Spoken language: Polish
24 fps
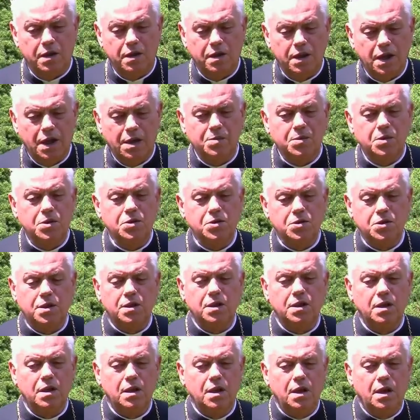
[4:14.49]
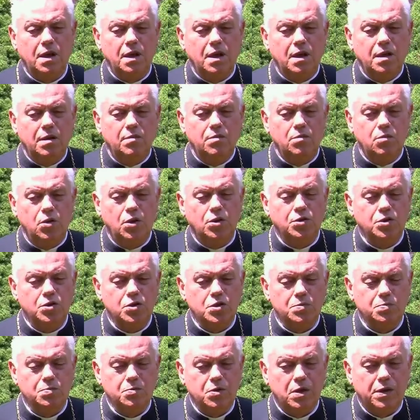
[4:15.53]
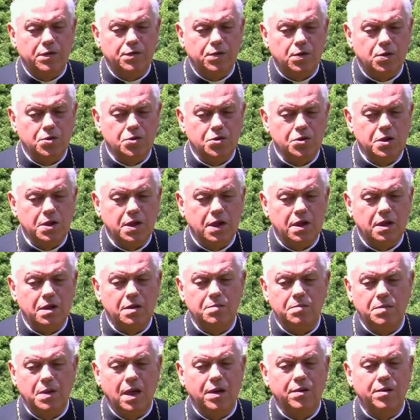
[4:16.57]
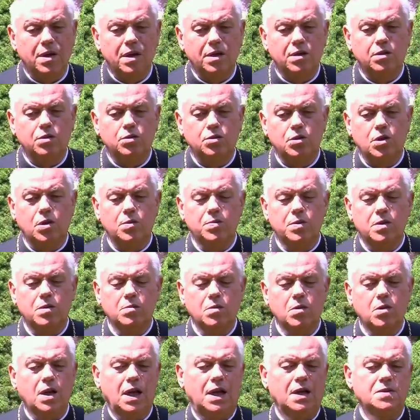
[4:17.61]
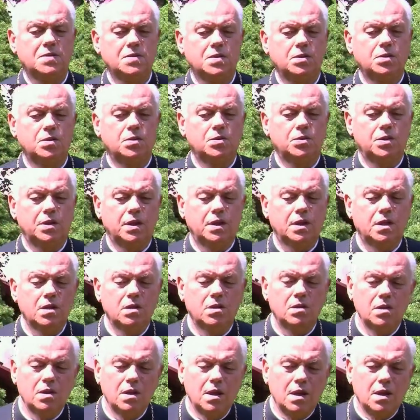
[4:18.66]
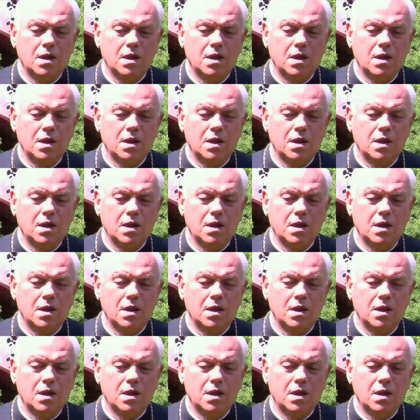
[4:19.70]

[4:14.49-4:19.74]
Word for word: Tam, gdzie młodzież była w rodzinach, miała dobrą okazję do tego,